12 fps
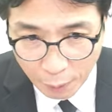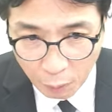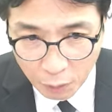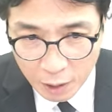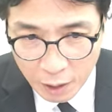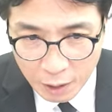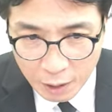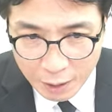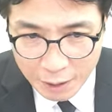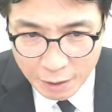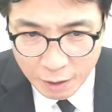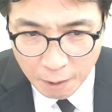것은 바로 이
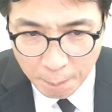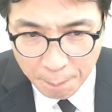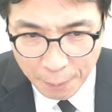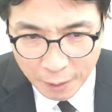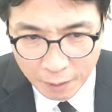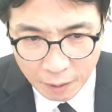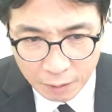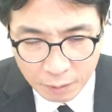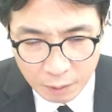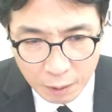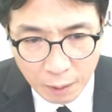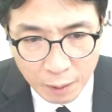
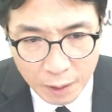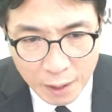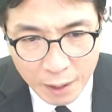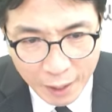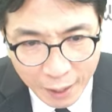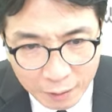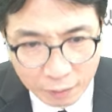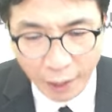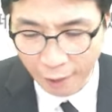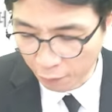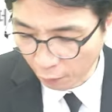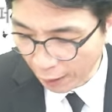independently라는
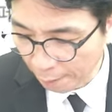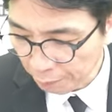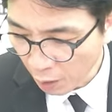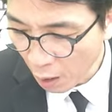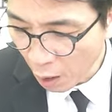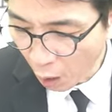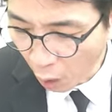단어가